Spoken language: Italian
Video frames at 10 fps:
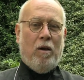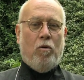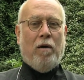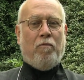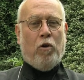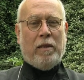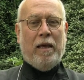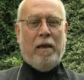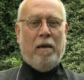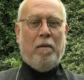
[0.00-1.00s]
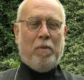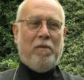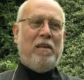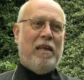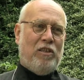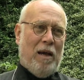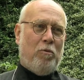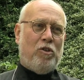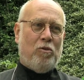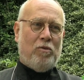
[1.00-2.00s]
o a volte
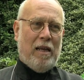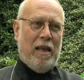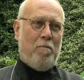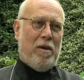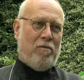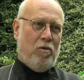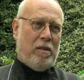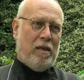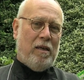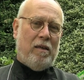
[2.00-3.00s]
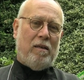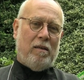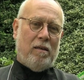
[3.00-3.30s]
privilegiamo Gerusalemme, a volte eh,